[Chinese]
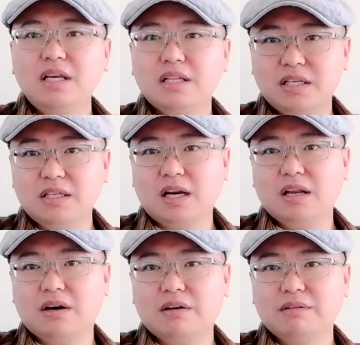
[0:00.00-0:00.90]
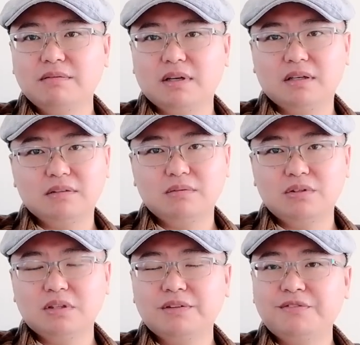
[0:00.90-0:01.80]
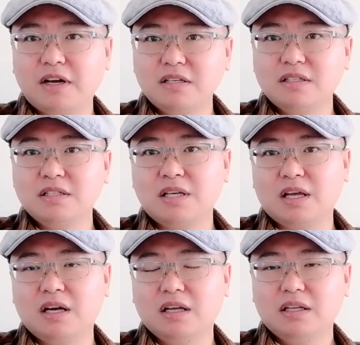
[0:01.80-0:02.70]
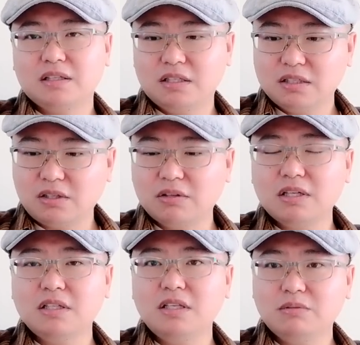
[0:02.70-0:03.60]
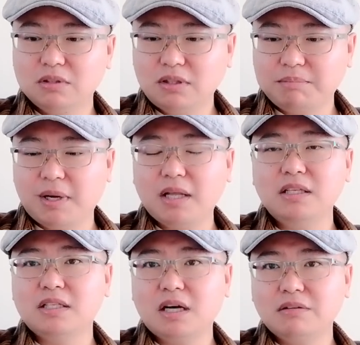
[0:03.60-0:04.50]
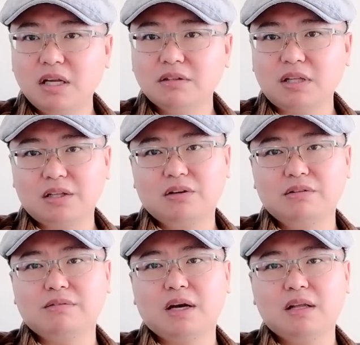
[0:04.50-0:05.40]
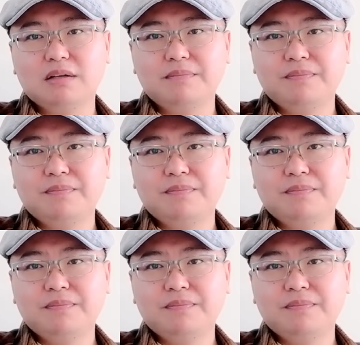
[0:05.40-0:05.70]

液体燃料啊，我觉得发射之前啊，它那个导弹阵地，我打把你加油站都打掉就完了，